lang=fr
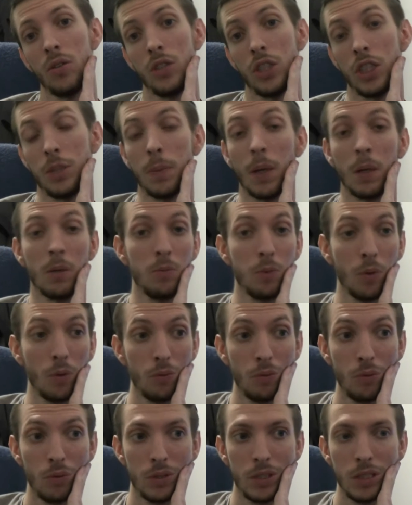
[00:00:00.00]
J'espère que pour
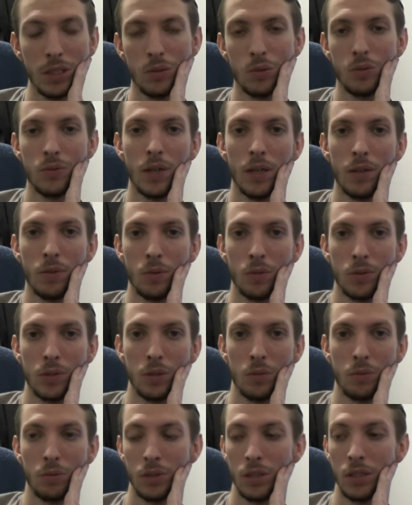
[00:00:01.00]
vous aussi tout va
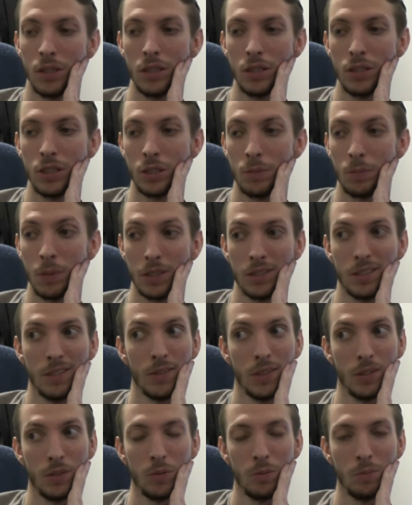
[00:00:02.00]
avancer, tout ça. J'espère que ça
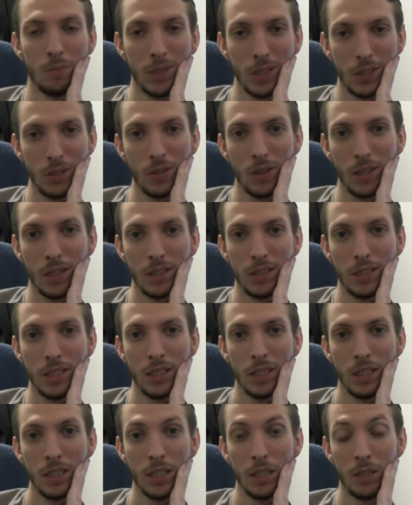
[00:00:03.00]
va être une meilleure année.
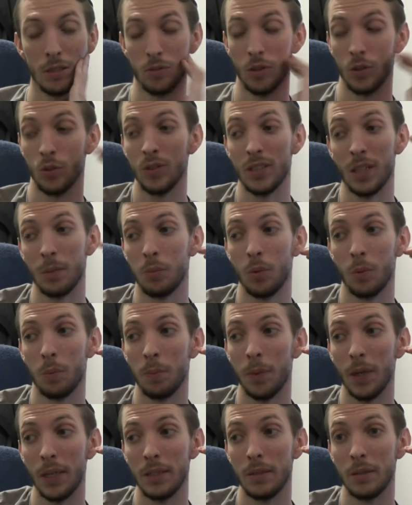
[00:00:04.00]
De toute façon, ça peut
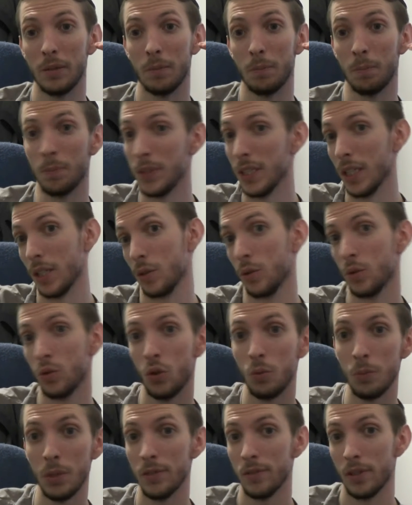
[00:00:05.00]
pas être pire que
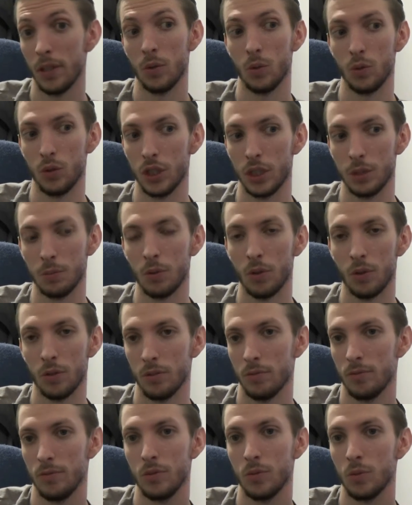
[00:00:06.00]
2020, logiquement,
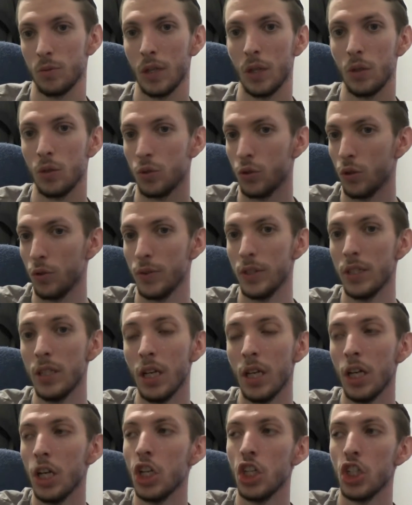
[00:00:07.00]
hein, vu qu'on a eu le Covid.
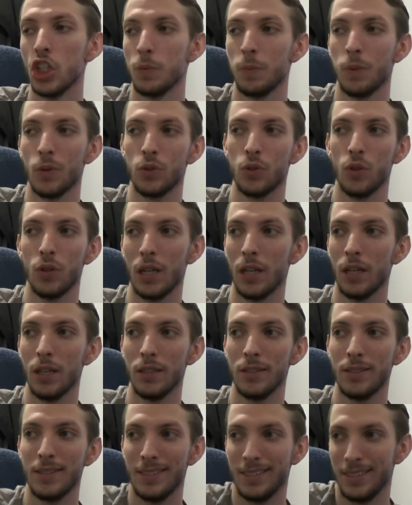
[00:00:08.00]
Je pense que là,
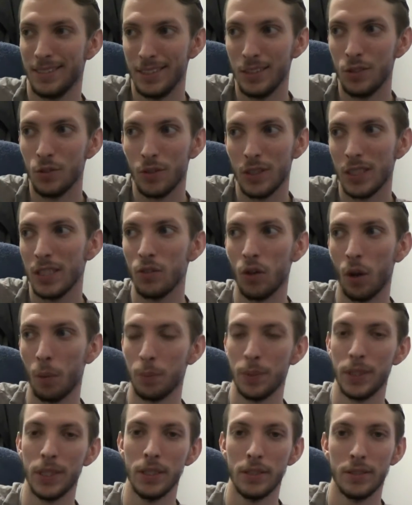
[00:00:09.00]
s'il devrait y avoir
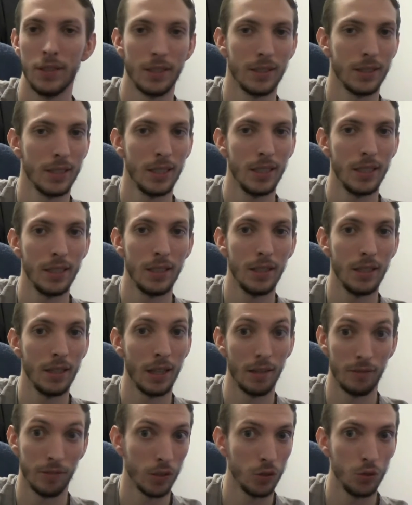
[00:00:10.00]
pire, ça serait
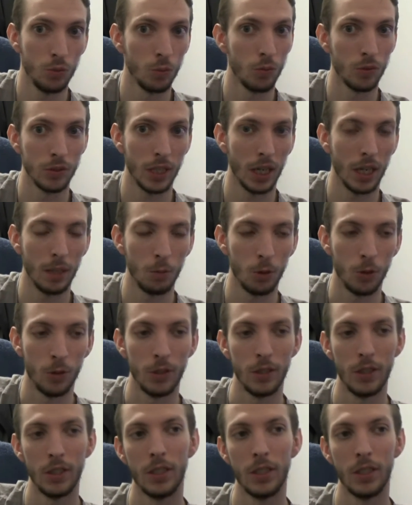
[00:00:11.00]
la fin du monde, carrément.